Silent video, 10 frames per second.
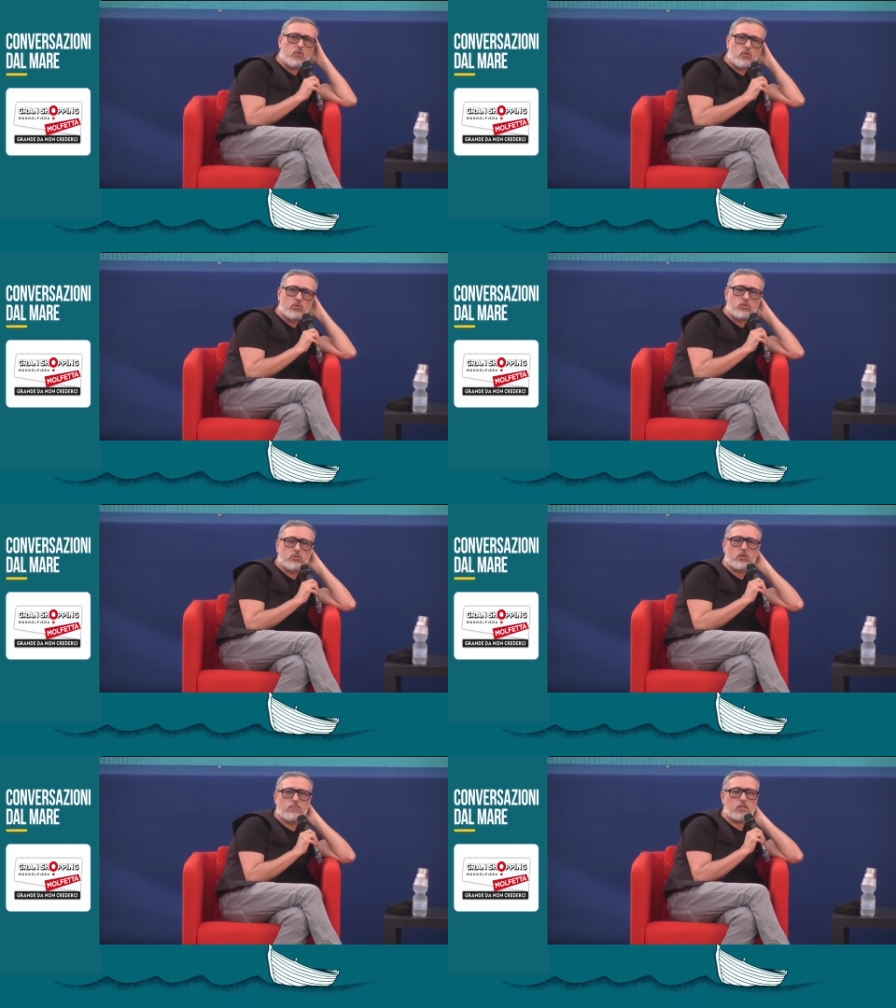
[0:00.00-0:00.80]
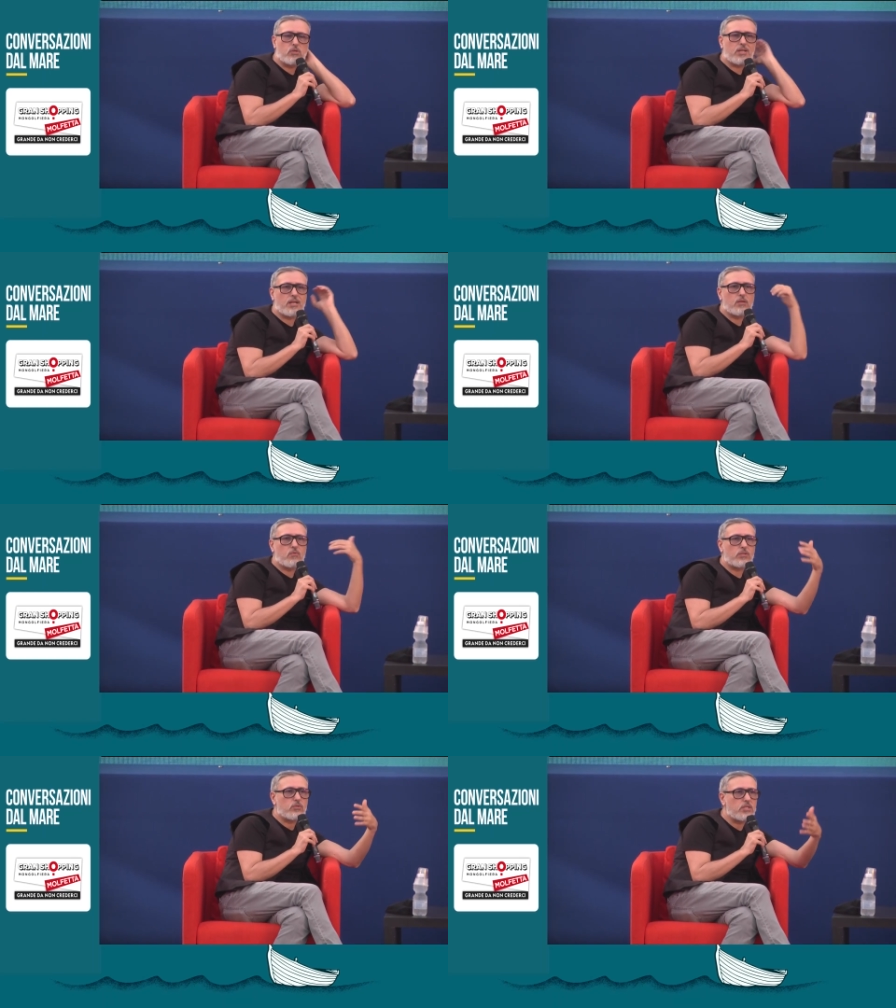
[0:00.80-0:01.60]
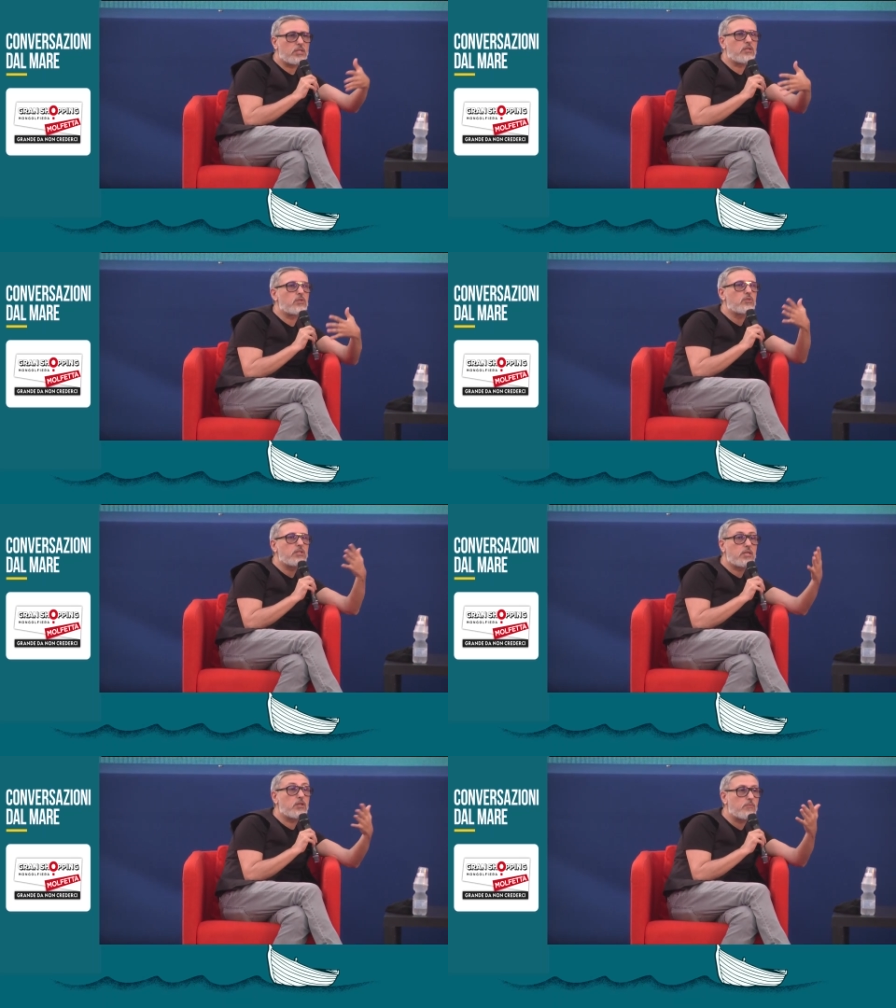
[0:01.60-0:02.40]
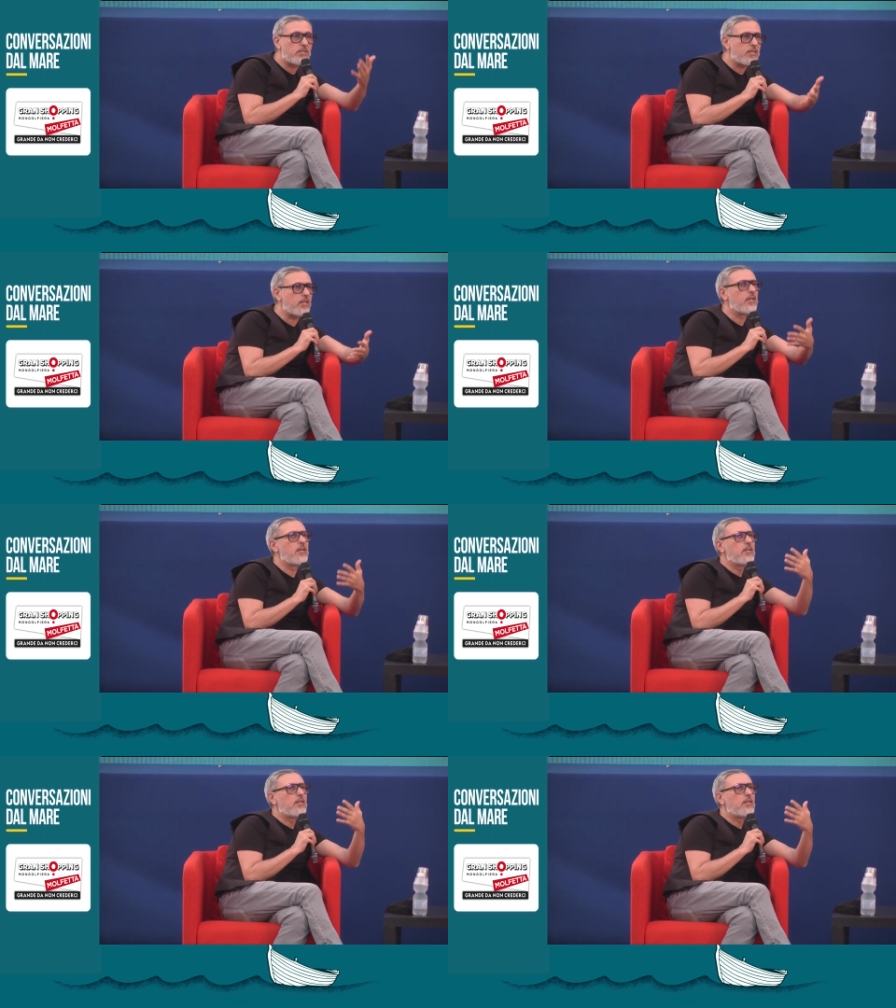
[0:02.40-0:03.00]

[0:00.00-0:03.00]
molto a migliorare il quadro clinico di chi come te